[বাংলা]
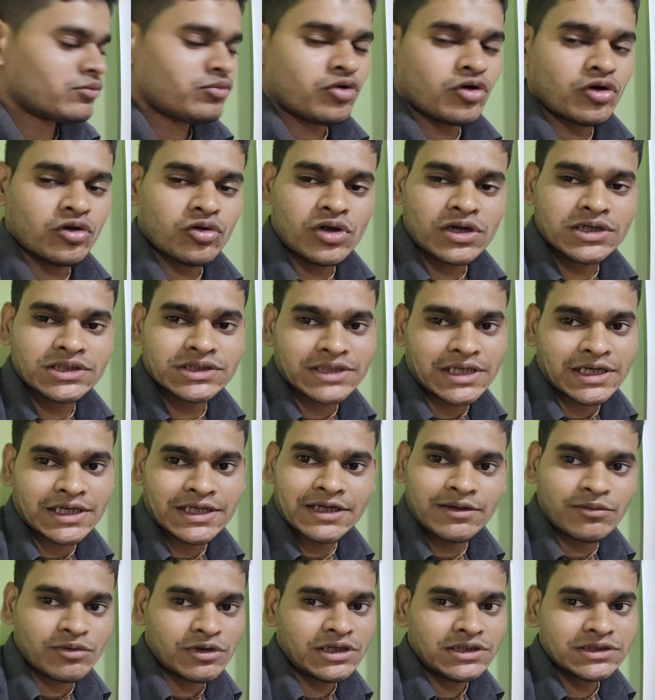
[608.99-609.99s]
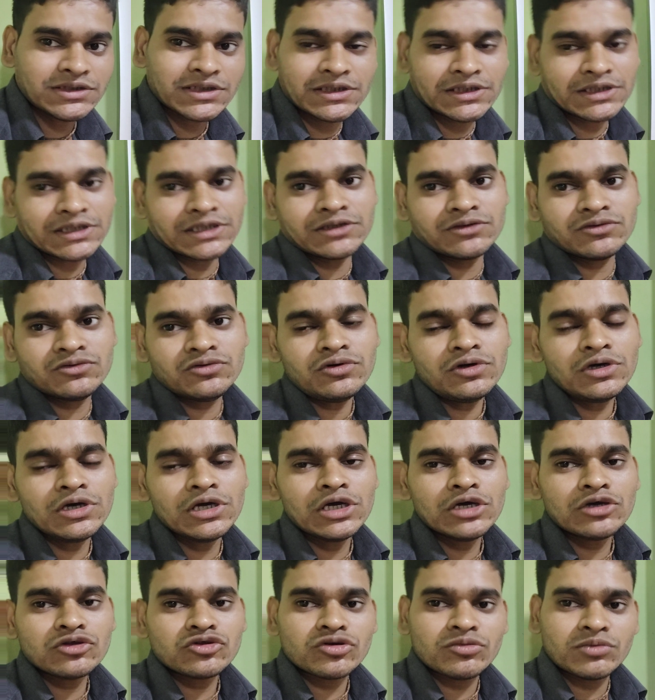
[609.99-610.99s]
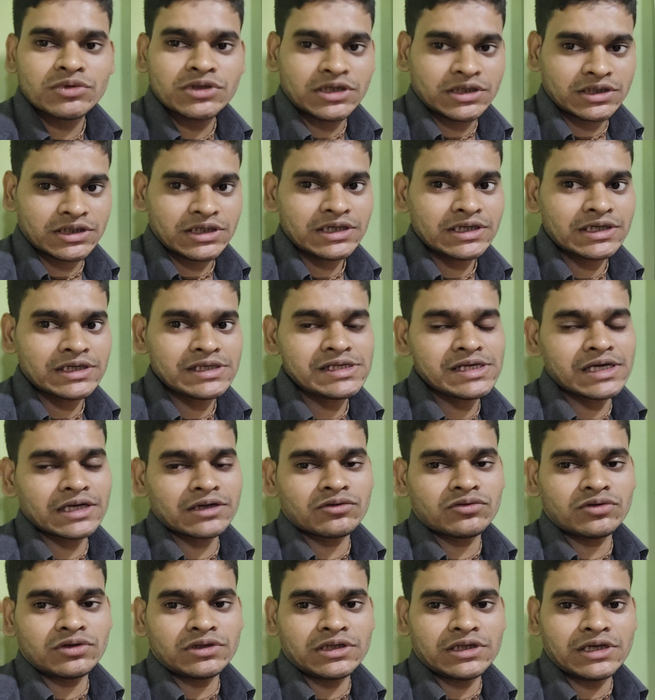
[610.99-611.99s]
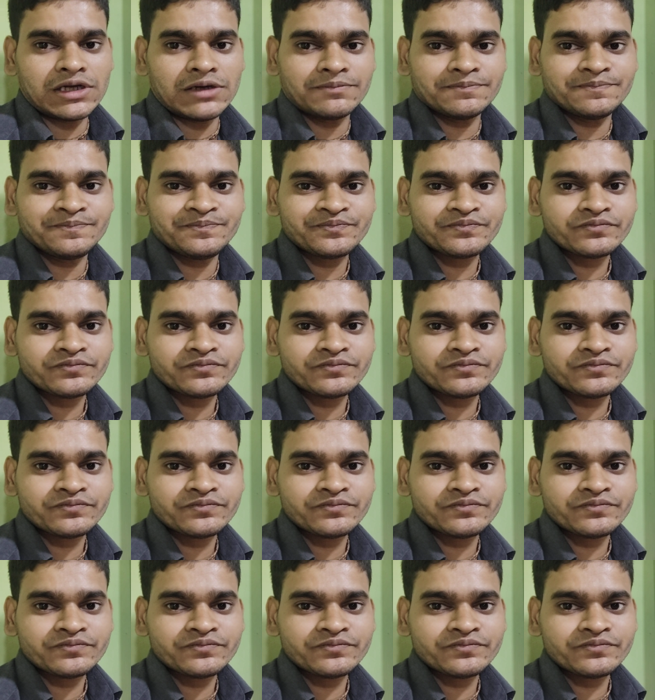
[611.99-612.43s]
ফলোয়ার্স কাকে বলে সেটা কিন্তু তোমাদেরকে ক্লিয়ার করে দিলাম